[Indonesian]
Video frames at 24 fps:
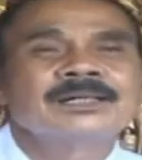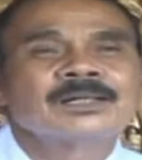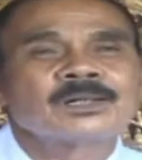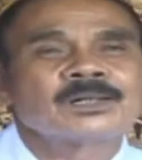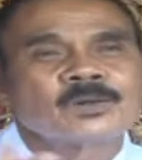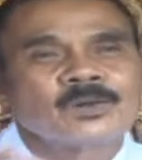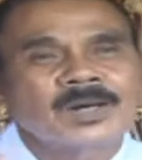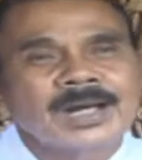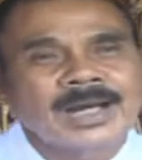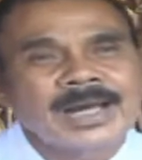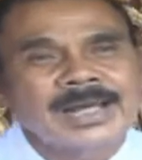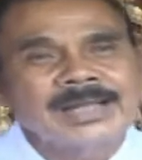
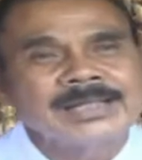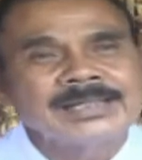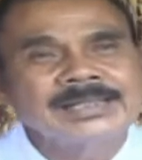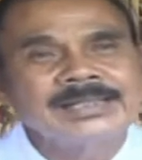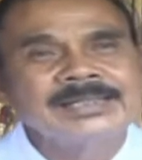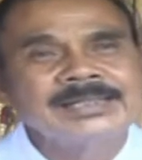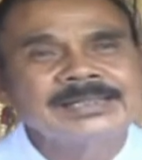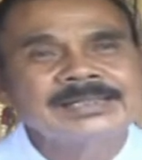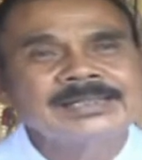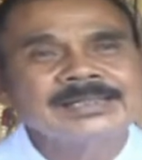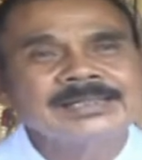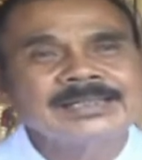
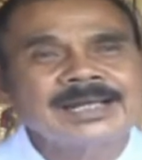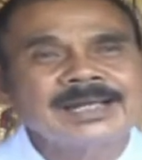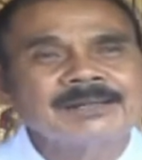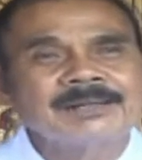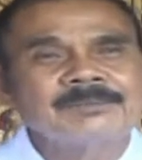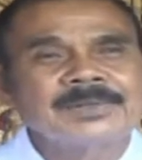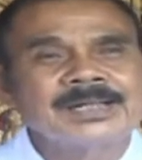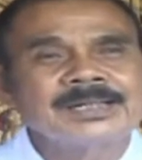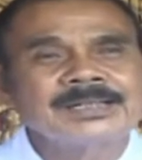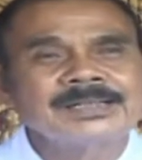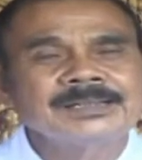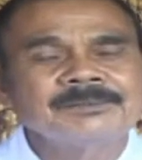rohani ini yang
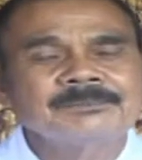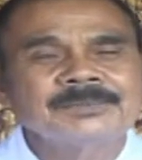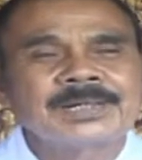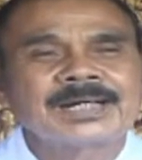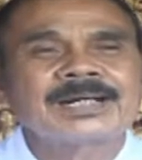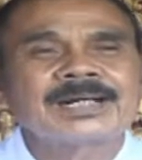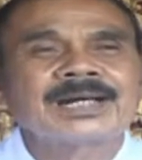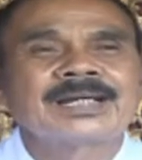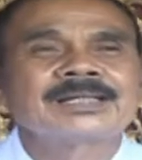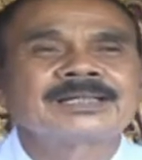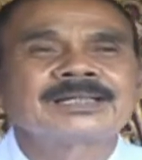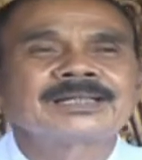apa ini
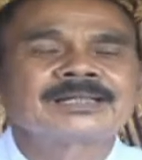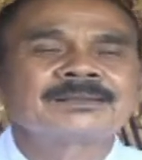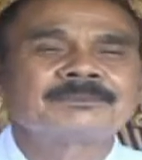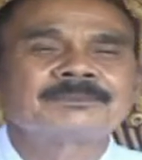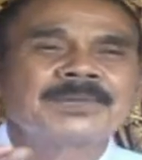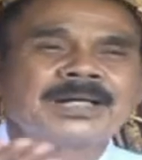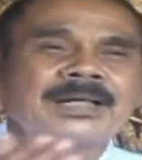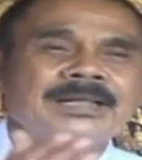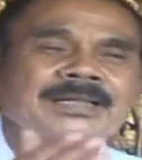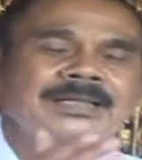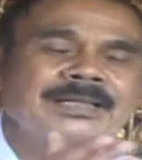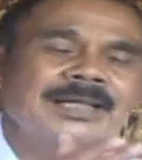makannya
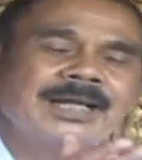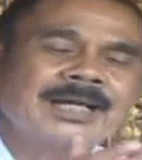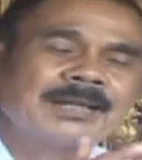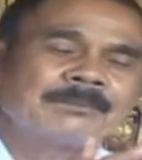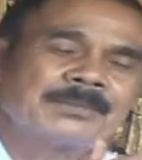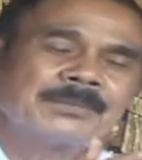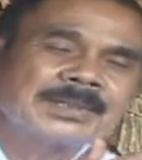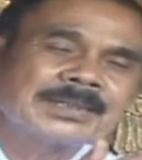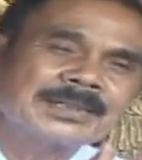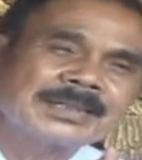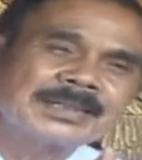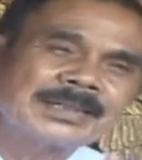kebahagiaan
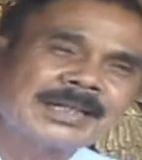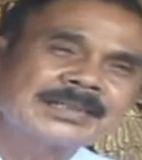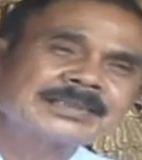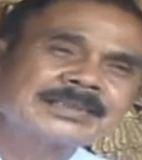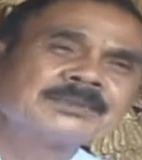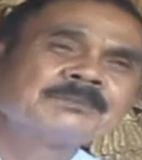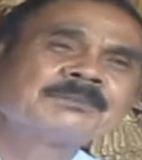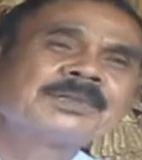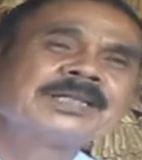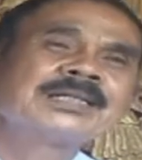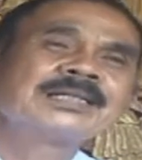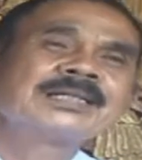material
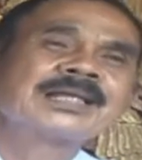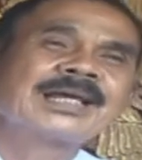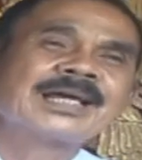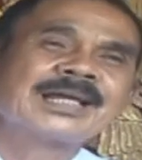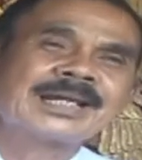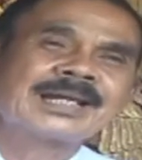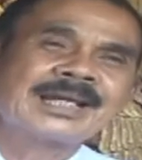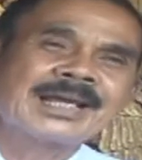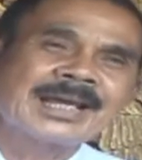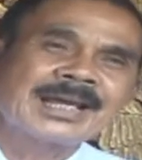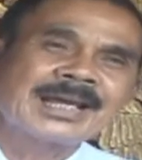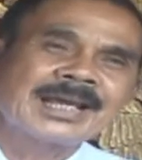
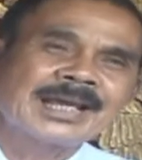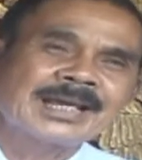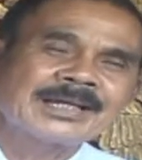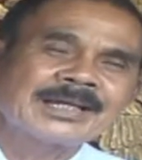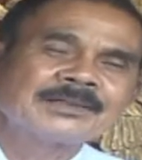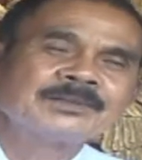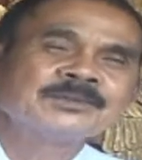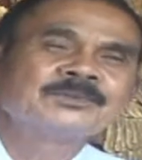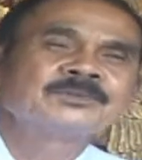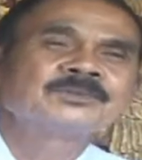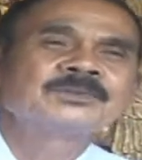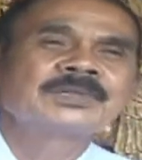
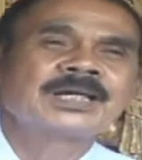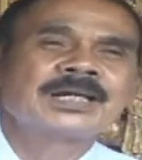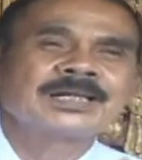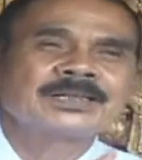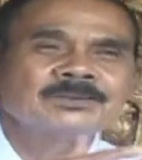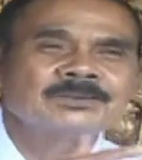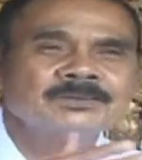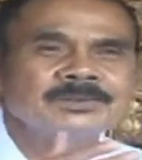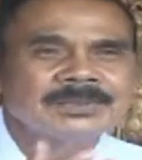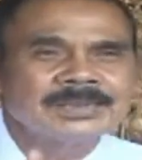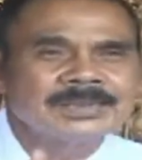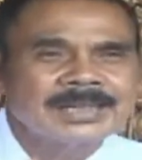sementara udah
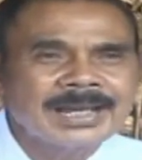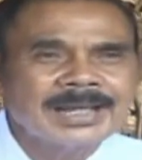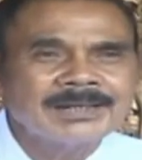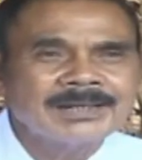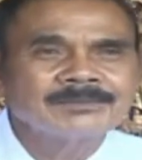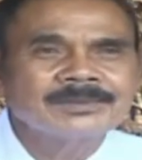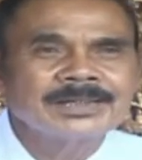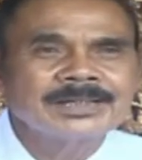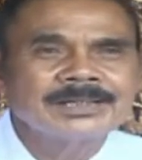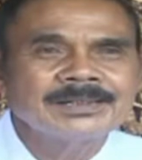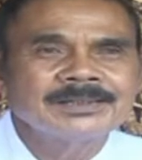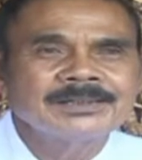itu
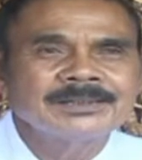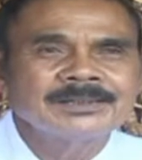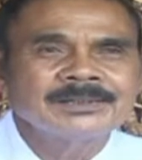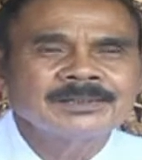hilang udah